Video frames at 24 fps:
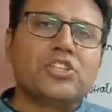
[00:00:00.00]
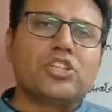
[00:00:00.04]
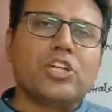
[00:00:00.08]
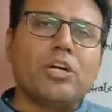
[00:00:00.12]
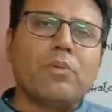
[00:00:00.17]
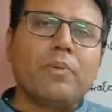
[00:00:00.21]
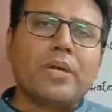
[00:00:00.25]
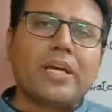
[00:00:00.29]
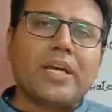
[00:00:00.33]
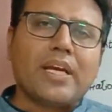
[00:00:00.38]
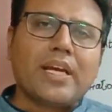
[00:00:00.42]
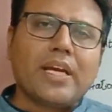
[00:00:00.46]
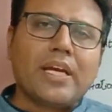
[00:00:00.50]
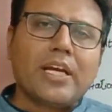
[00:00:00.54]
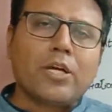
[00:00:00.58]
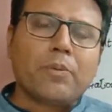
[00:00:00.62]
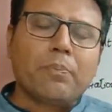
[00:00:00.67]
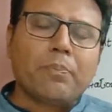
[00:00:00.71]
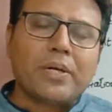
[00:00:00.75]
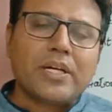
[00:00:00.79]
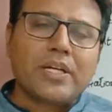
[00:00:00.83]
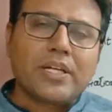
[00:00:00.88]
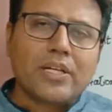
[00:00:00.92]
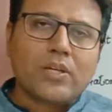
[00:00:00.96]
jab
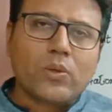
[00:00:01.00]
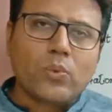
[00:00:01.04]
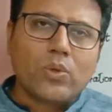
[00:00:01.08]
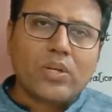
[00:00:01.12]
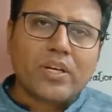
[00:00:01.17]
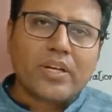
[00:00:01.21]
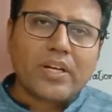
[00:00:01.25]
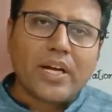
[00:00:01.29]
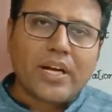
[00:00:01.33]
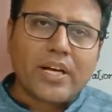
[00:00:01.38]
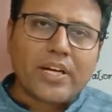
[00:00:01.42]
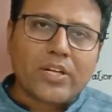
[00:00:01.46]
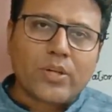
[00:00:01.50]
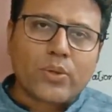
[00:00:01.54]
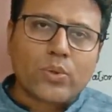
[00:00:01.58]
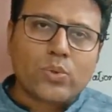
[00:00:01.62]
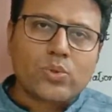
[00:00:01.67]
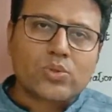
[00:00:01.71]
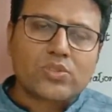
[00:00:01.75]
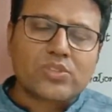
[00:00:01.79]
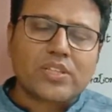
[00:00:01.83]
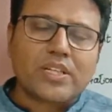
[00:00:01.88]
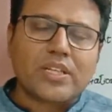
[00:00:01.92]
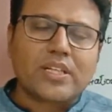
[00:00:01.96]
ek particular
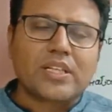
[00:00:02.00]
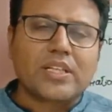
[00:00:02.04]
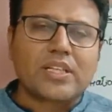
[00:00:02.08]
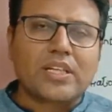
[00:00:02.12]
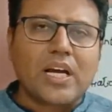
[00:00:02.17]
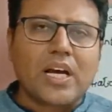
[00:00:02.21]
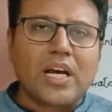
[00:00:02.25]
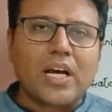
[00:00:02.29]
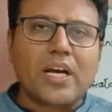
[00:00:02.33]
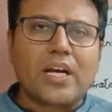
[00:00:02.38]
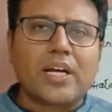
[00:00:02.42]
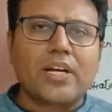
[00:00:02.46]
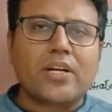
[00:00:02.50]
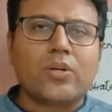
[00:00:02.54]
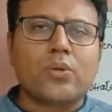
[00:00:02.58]
endorser ya